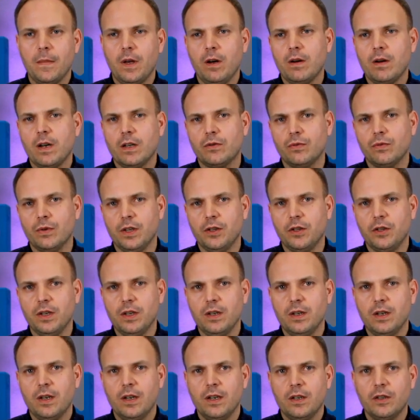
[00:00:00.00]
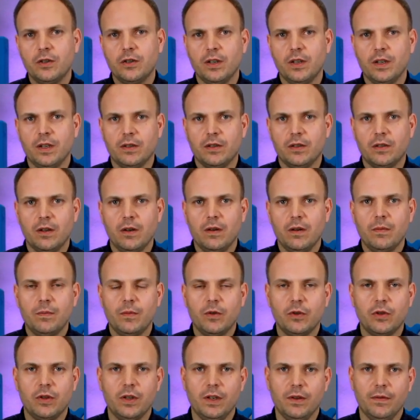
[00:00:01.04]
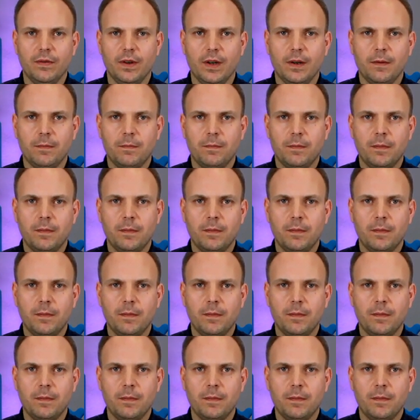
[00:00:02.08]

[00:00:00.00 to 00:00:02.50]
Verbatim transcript: Okazuje się, że jest to możliwe.